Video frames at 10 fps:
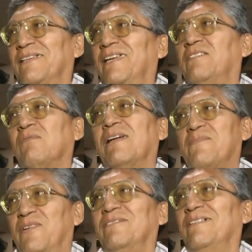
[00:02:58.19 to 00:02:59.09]
es un
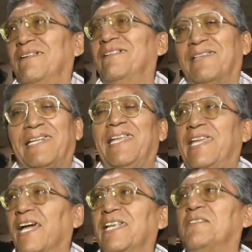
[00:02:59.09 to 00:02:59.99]
cambio
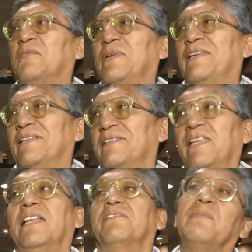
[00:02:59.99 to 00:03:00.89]
radical en su vida y
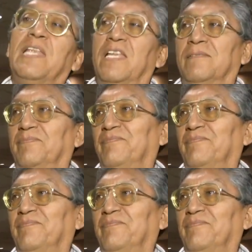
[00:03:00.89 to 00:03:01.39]
de la familia.